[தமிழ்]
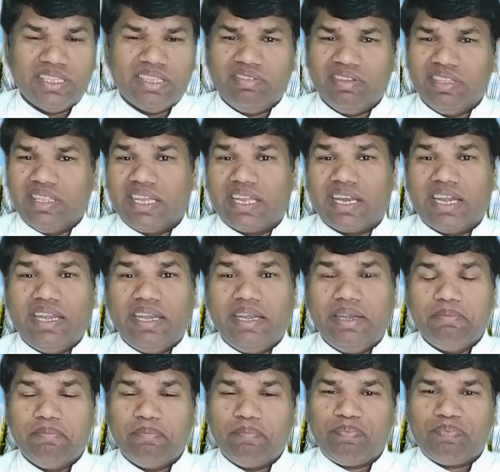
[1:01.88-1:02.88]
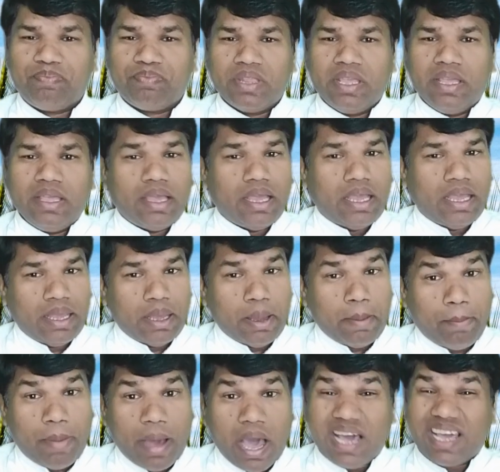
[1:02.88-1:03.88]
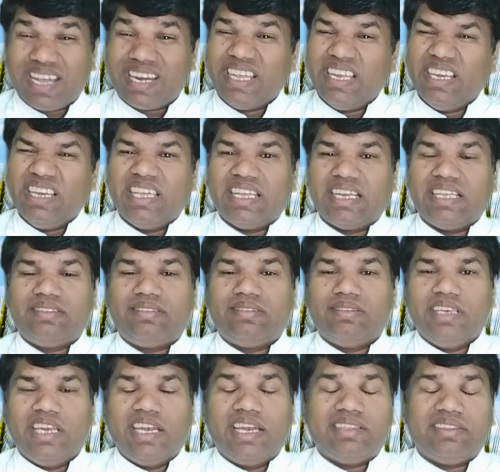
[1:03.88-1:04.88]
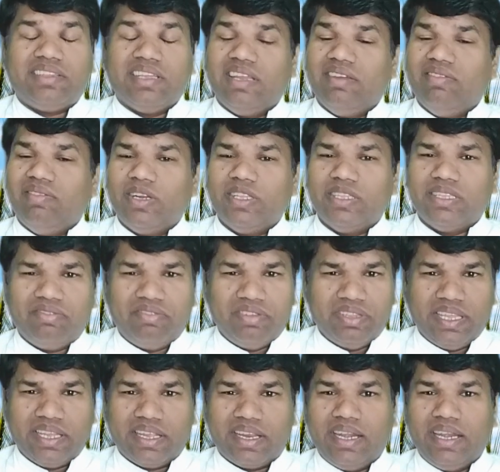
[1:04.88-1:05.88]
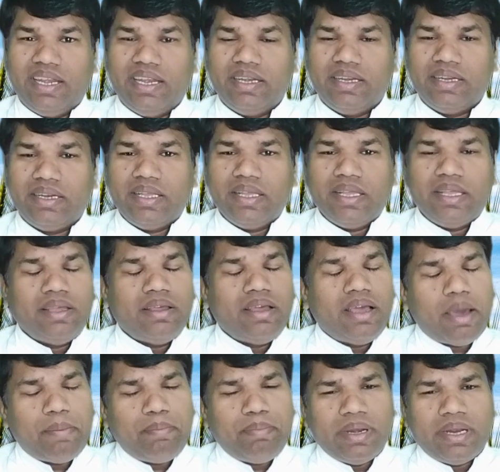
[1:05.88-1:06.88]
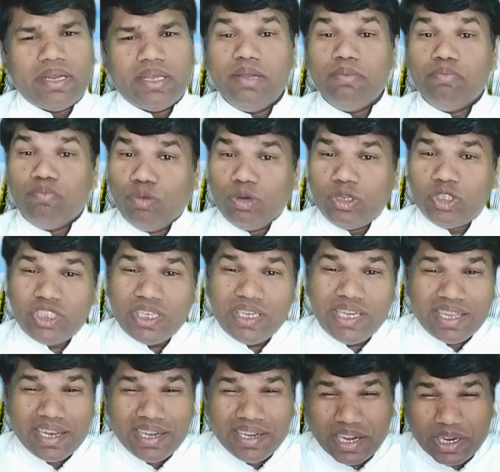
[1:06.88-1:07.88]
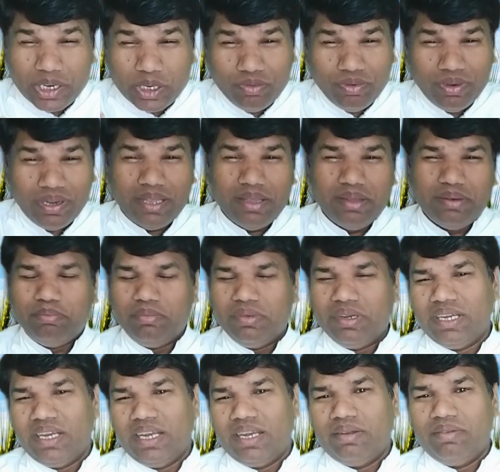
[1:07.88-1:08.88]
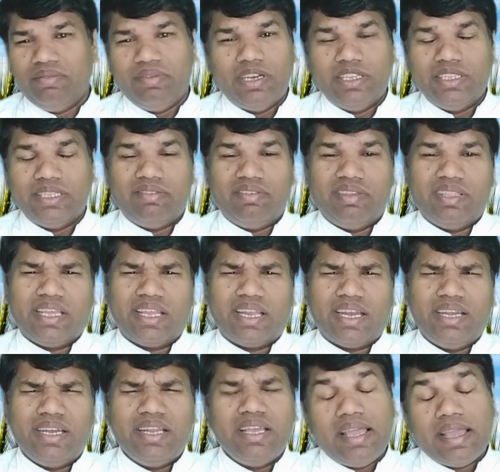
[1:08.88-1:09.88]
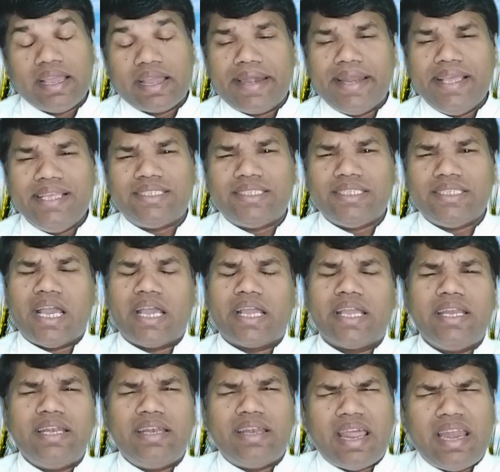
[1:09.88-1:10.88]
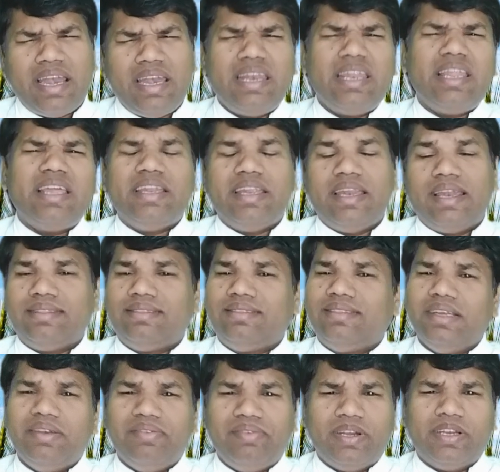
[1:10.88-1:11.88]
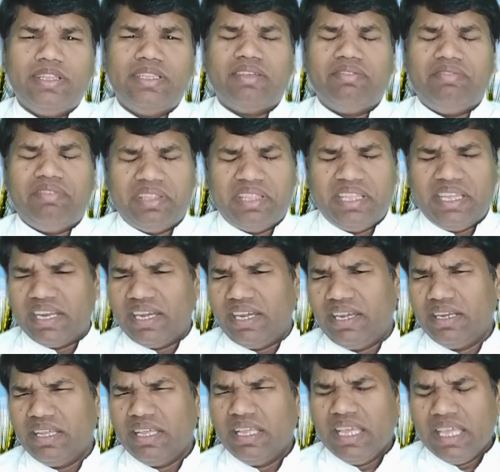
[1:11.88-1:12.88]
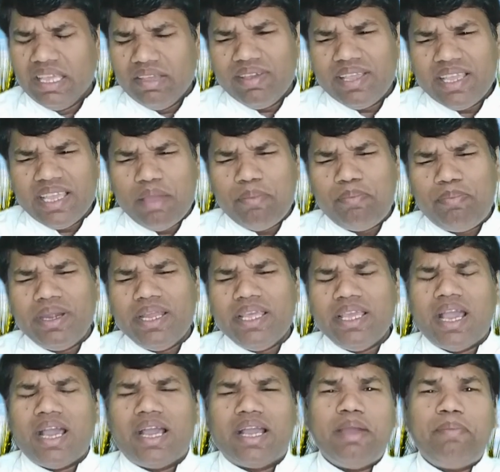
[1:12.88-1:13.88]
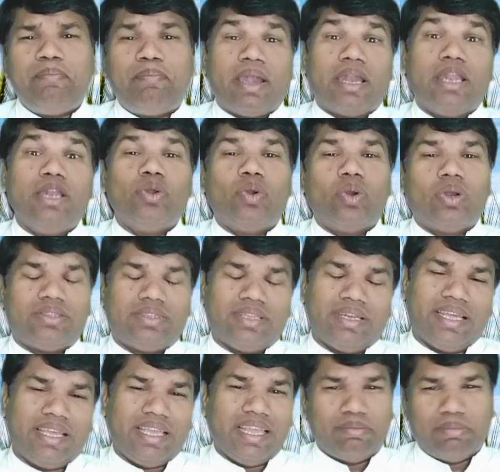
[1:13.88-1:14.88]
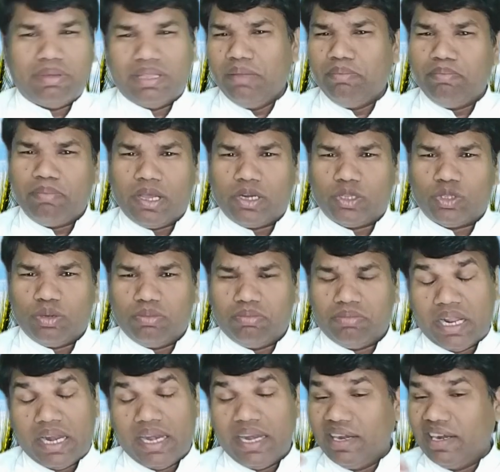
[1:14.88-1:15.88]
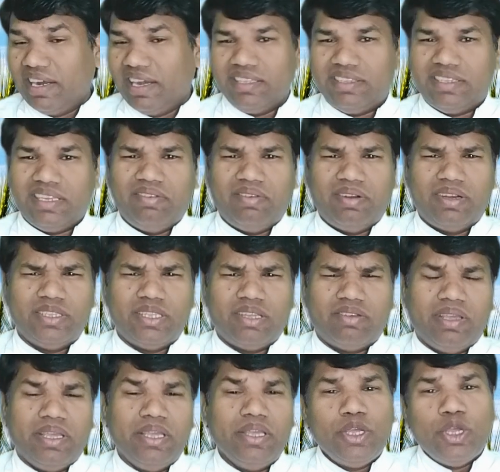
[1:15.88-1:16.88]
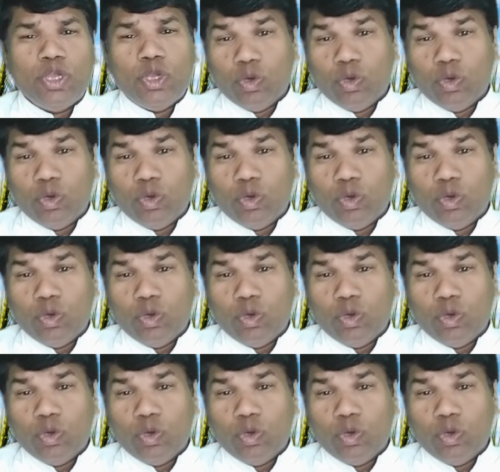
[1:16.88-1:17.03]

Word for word: விழுந்த விதைகள் பாறை நிற நிலத்திலே விழுந்த விதைகள் அப்பிறகு முற்செடிகள் நடுவிலே விழுந்த விதைகள் கடைசியாக நல்ல நிலத்தில் விழுந்த விதைகள் இவை எப்படியாக பலன் கொடுத்தன என்பதை பார்த்தோம் நல்ல நிலத்தில் விழுந்தவை